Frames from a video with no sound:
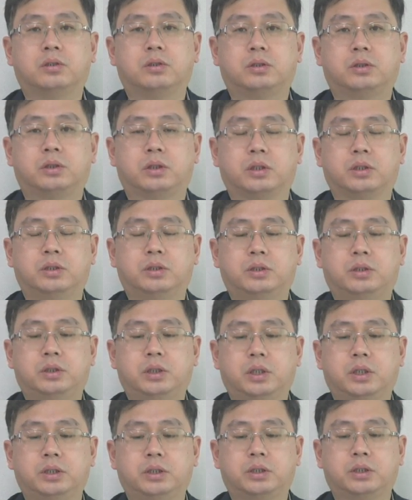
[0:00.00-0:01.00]

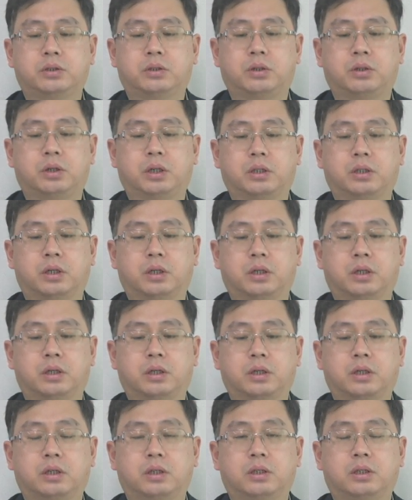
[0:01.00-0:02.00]
센세이셔널하다
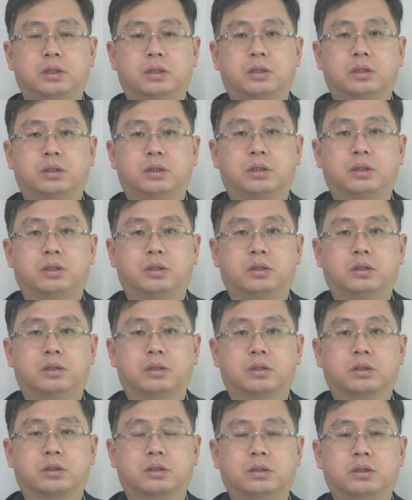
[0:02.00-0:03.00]

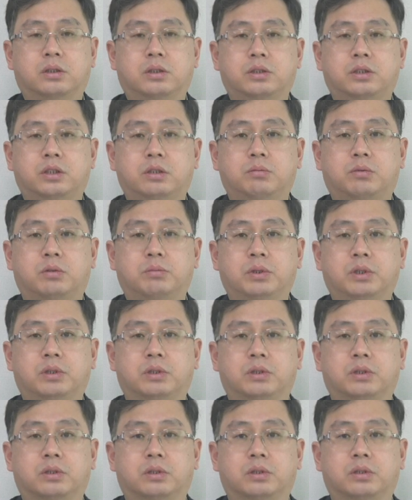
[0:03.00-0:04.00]
그것을
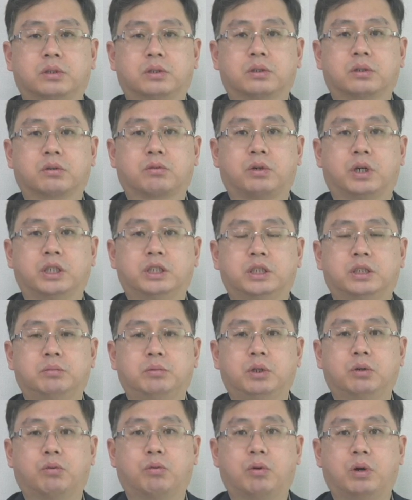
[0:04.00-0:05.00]
보면
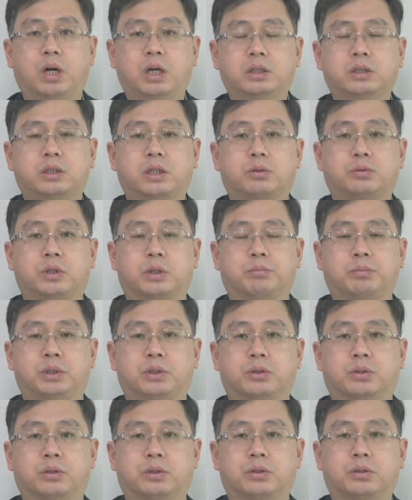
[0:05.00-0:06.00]
관심이 확
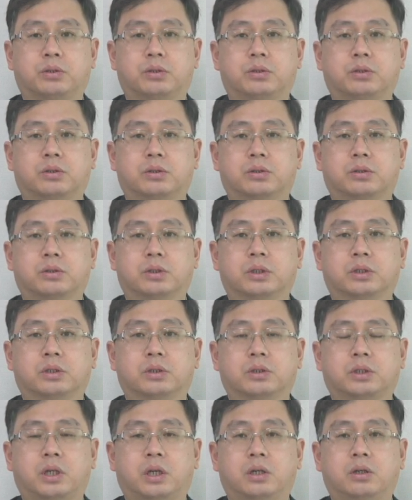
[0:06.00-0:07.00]
사로잡히죠.
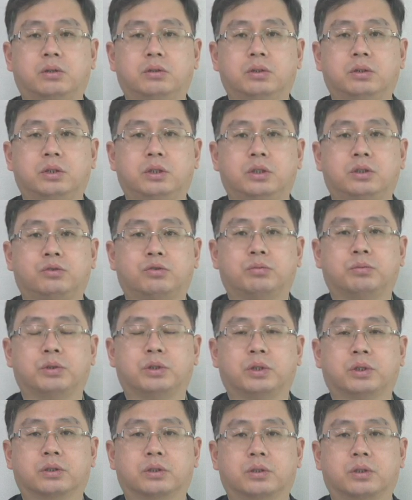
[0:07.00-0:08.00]
그래서 상어들이
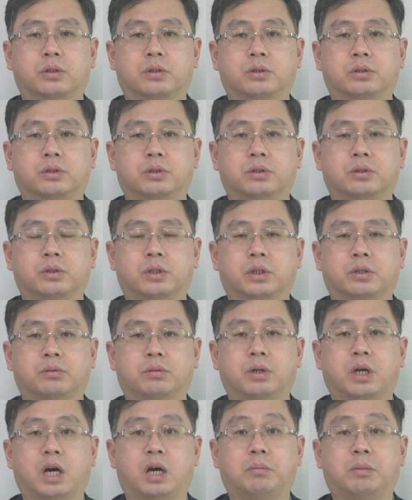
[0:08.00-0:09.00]
주변에
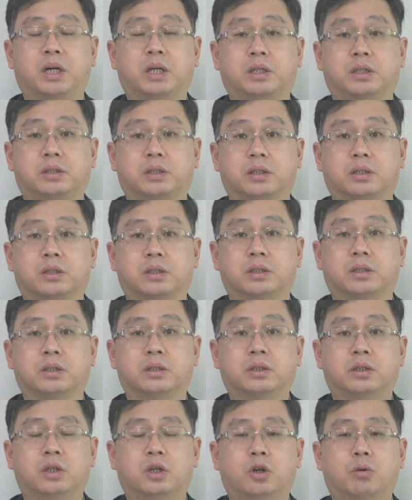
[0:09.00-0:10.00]
어슬렁어슬렁대고 아마 기자는
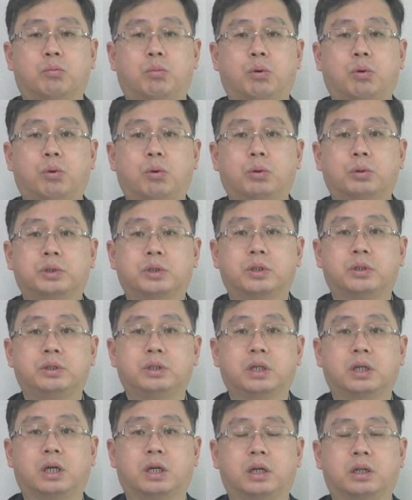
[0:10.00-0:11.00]
보호
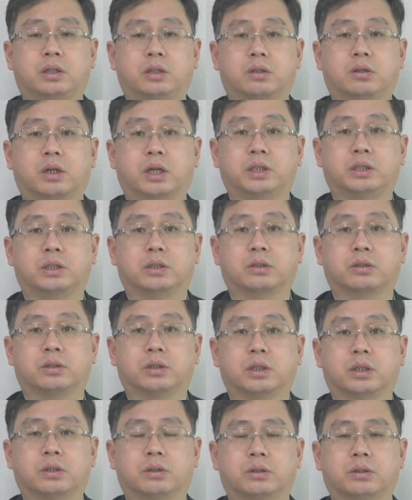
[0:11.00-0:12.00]
철장 안에 들어가 있을
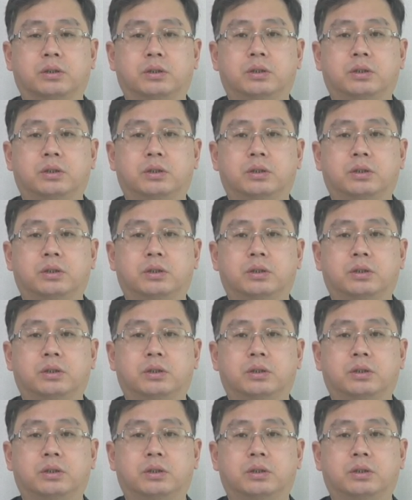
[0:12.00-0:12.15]
거예요.